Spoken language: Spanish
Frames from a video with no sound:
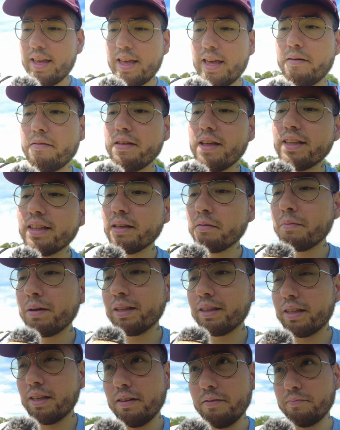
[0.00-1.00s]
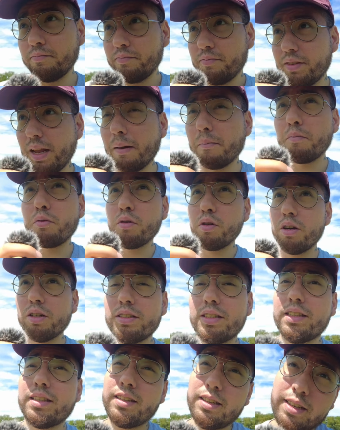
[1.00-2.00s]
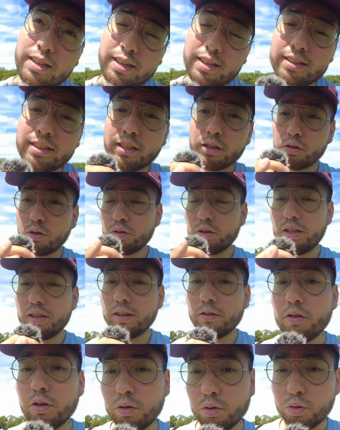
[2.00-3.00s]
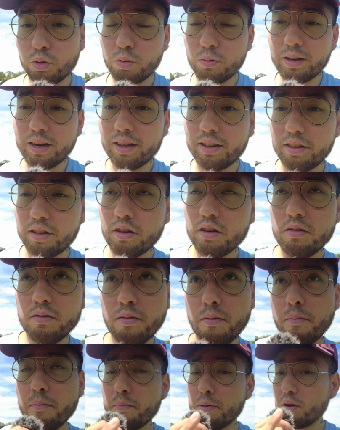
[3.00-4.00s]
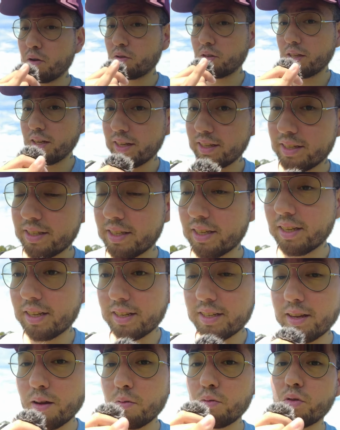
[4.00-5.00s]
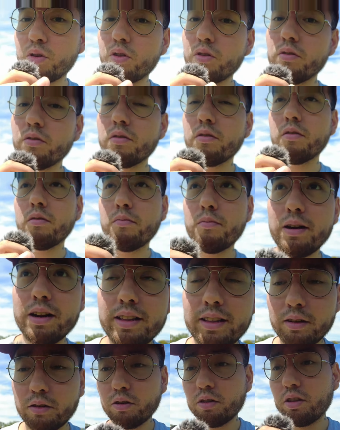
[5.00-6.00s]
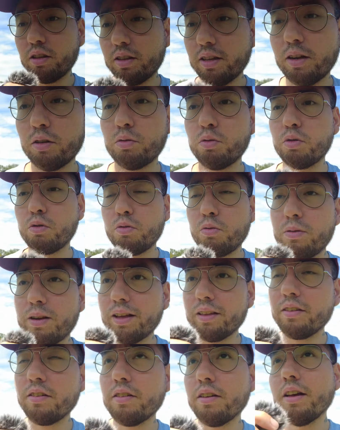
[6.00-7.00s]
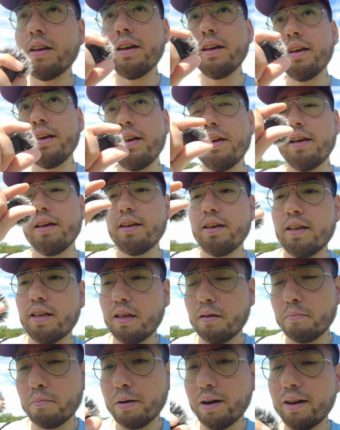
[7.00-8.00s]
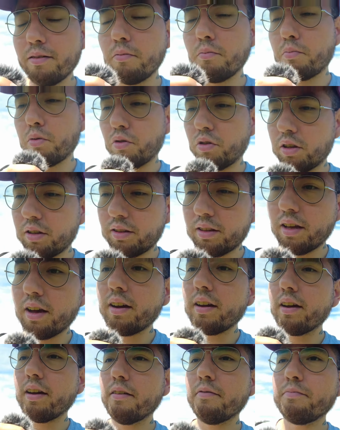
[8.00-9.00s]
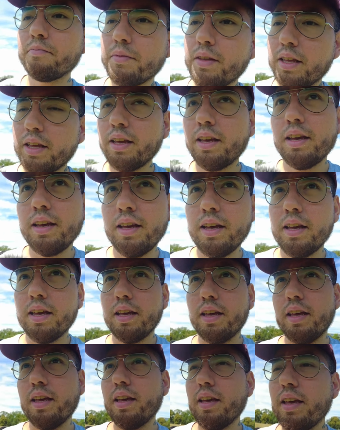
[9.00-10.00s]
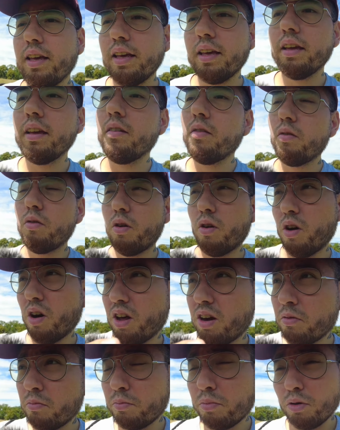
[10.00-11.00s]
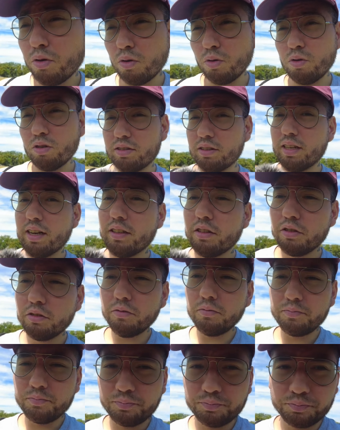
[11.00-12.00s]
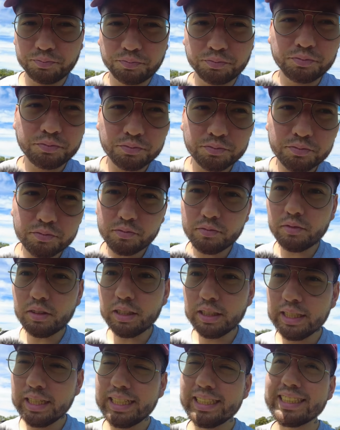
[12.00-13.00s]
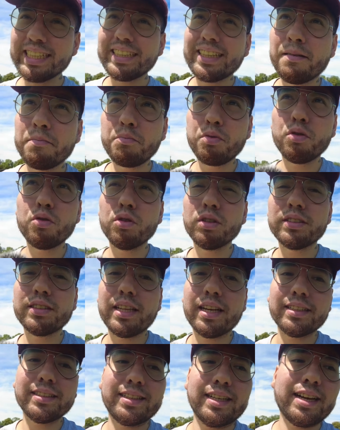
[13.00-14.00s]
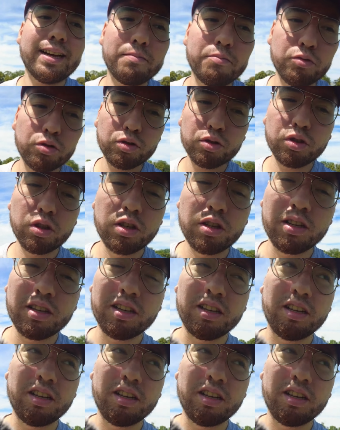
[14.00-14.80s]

Evidentemente tampoco estás cotizando a tu jubilación, pero tienes esa opción, vale, de cotizar a tu jubilación y pagar un porcentaje. Y ahora un poco lo extraño es que tampoco estás, digamos,